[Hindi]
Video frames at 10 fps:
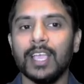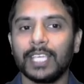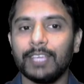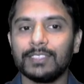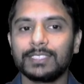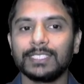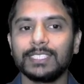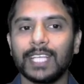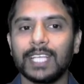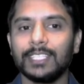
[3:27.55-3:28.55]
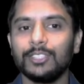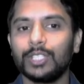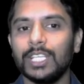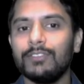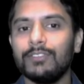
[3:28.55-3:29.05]
कीवर्ड्स किसे कहते हैं तो
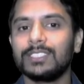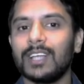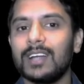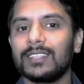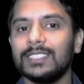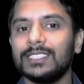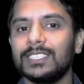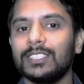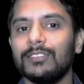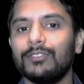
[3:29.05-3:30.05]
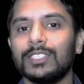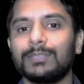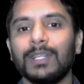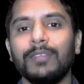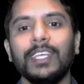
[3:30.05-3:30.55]
कीवर्ड्स आर रिजर्व वर्ड्स
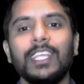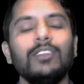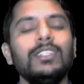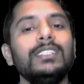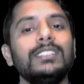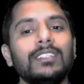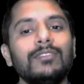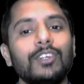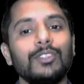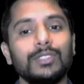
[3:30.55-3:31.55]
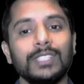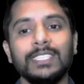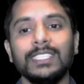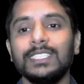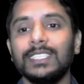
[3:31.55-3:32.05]
मतलब ये क्या होते हैं रिजर्व वर्ड होते हैं
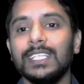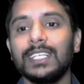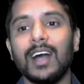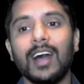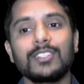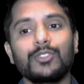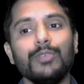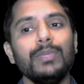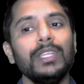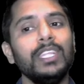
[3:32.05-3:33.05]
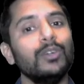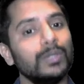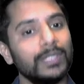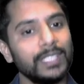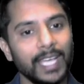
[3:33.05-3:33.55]
जिनकी खास कोई मीनिंग
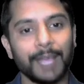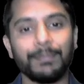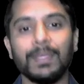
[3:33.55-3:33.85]
होती है